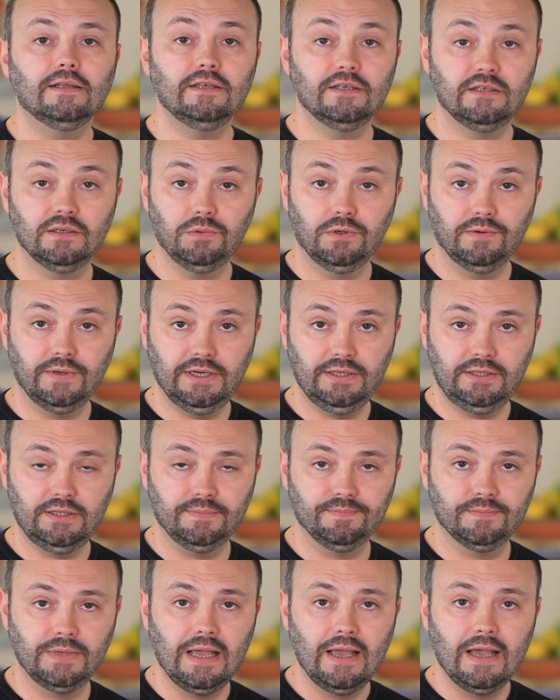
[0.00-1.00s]
забывайте,
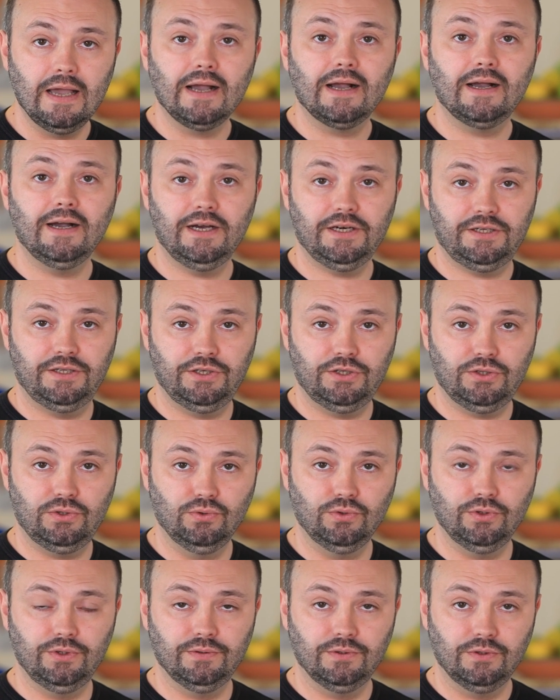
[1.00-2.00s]
каждый
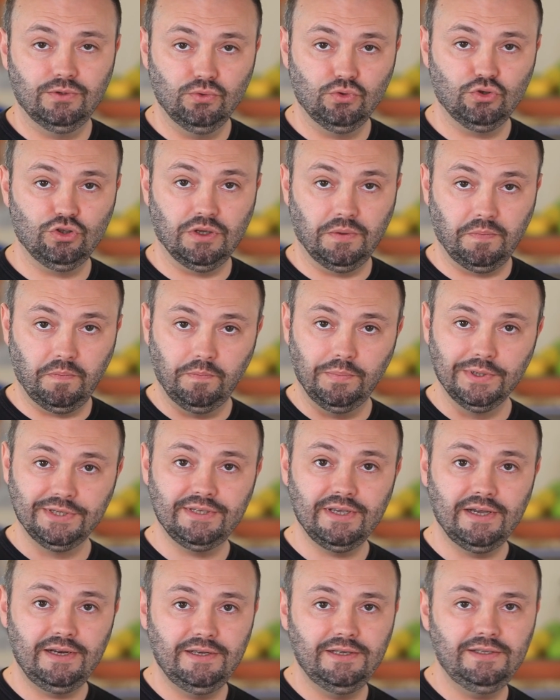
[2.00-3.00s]
слой нужно
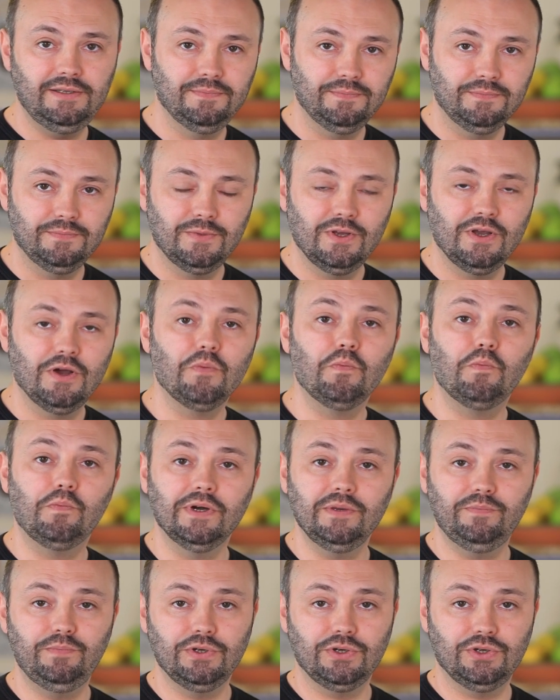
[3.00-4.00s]
посолить,
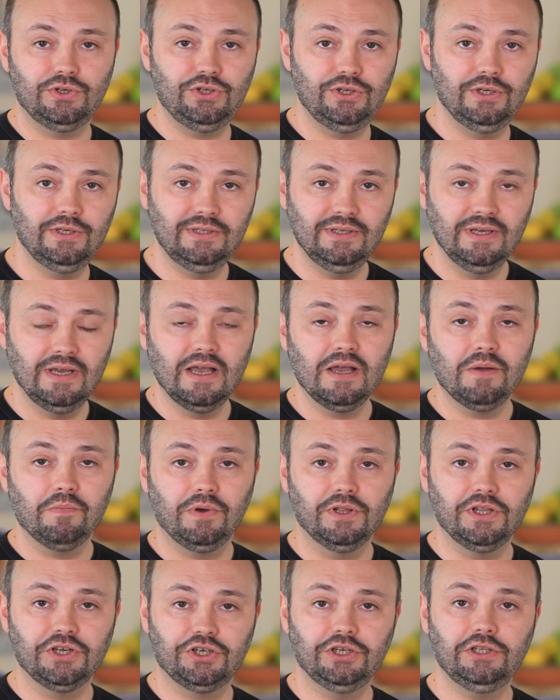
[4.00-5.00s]
поперчить,
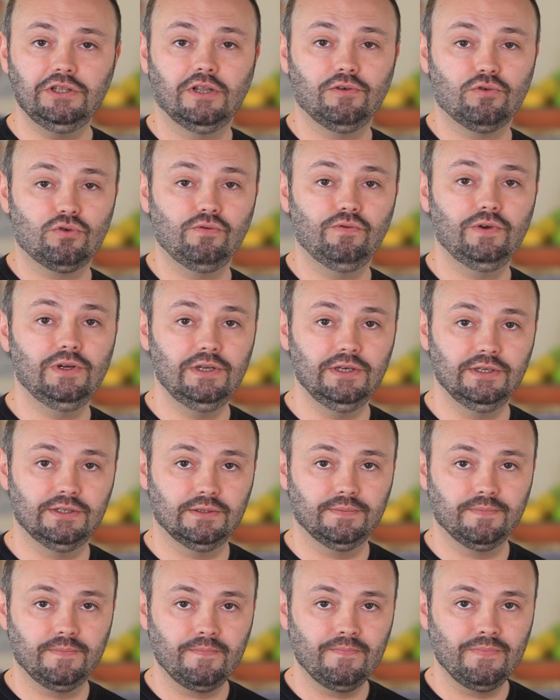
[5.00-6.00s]
положить лавровый лист.
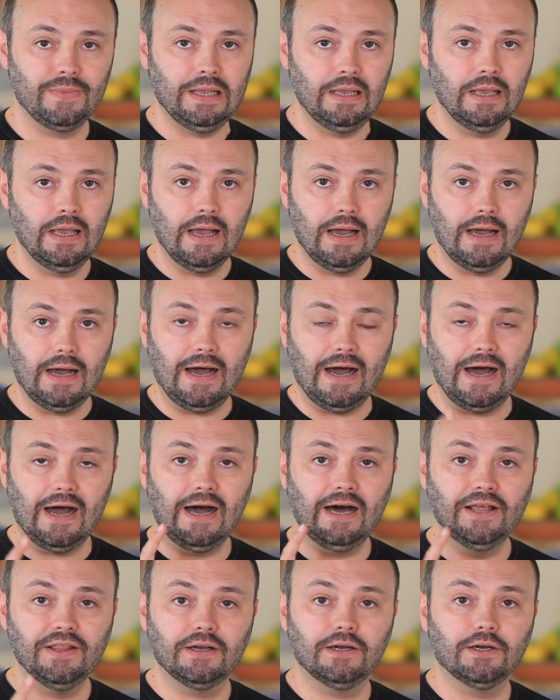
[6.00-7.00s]

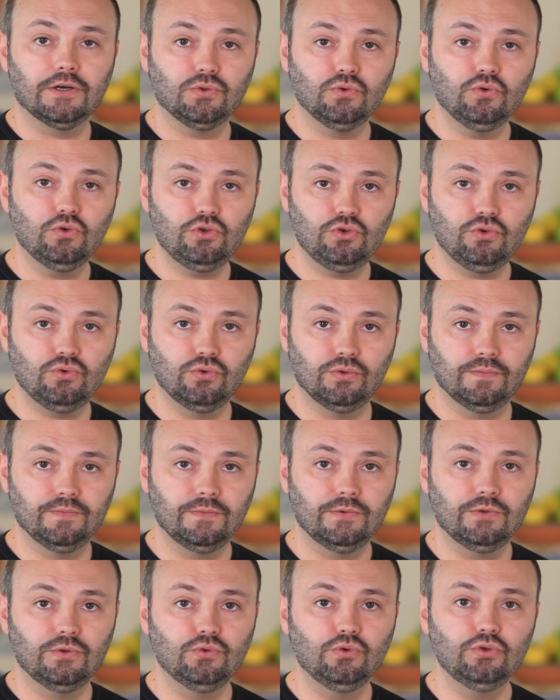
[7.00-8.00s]
А на картошечку
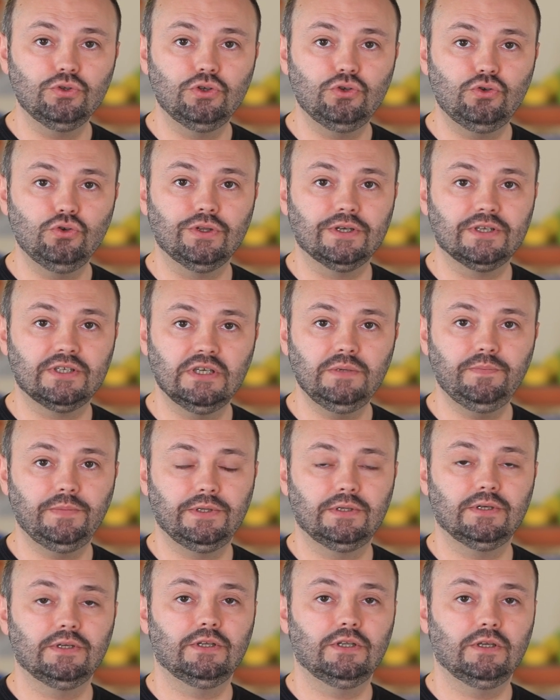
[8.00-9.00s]
нужно еще
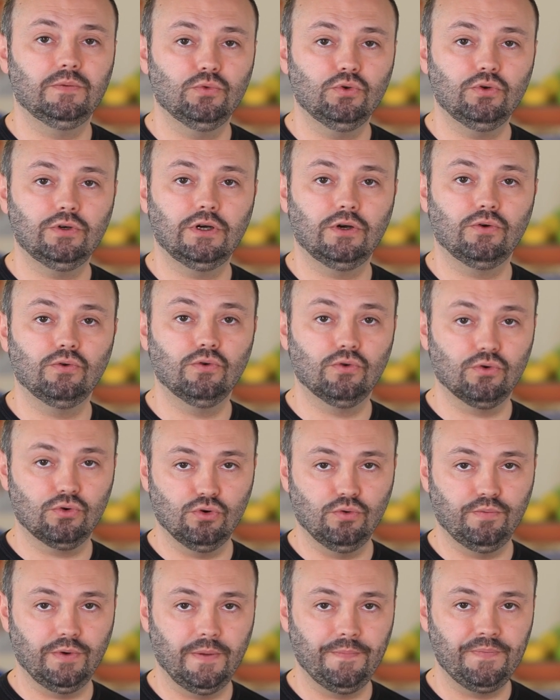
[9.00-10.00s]
насыпать немного
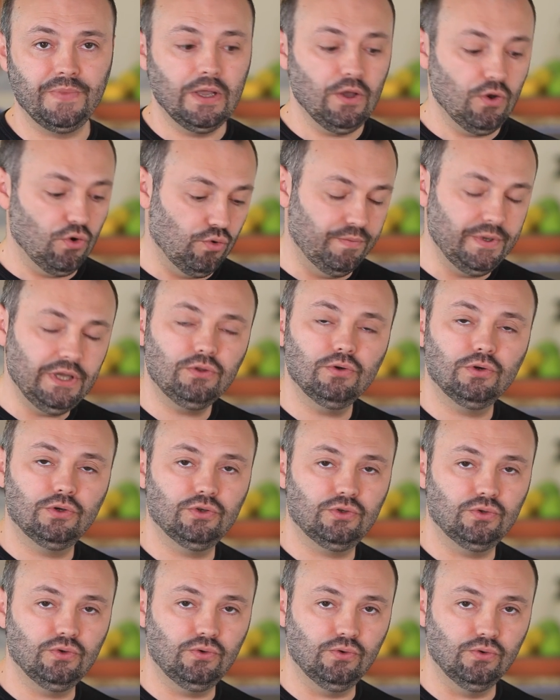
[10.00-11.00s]
укропа. У меня только
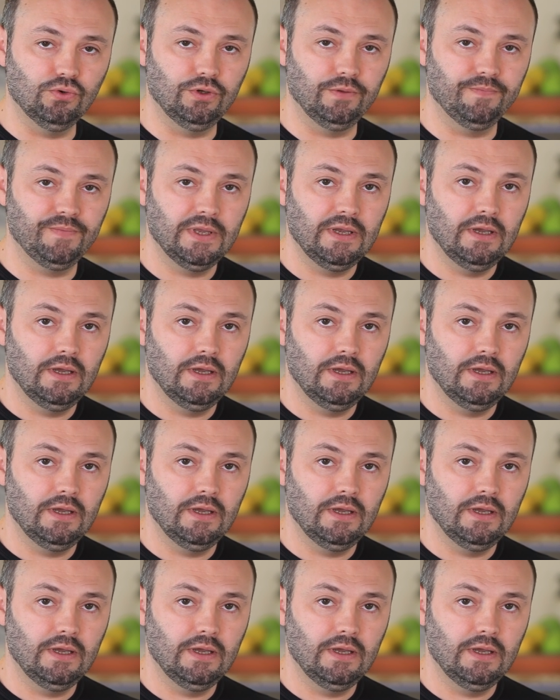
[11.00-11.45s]
сухой.